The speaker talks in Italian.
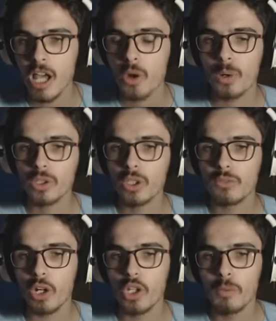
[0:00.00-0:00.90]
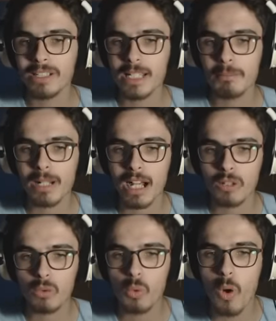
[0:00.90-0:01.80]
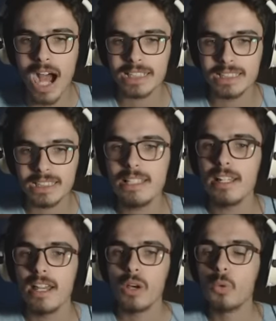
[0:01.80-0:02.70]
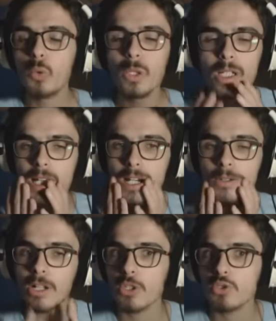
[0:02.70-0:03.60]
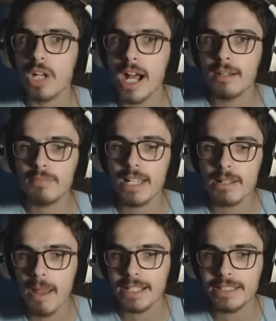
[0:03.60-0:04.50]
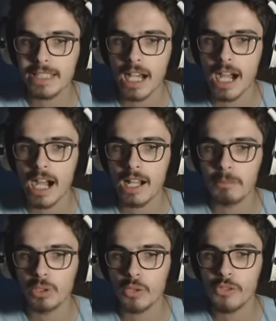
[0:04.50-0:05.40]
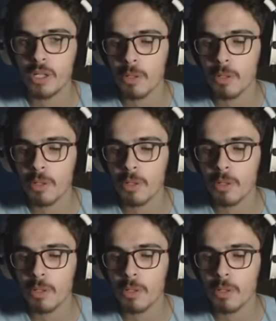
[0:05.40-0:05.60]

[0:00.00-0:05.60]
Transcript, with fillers: quando voglio ma sembra quasi un, una chiusura ermetica in modo figo.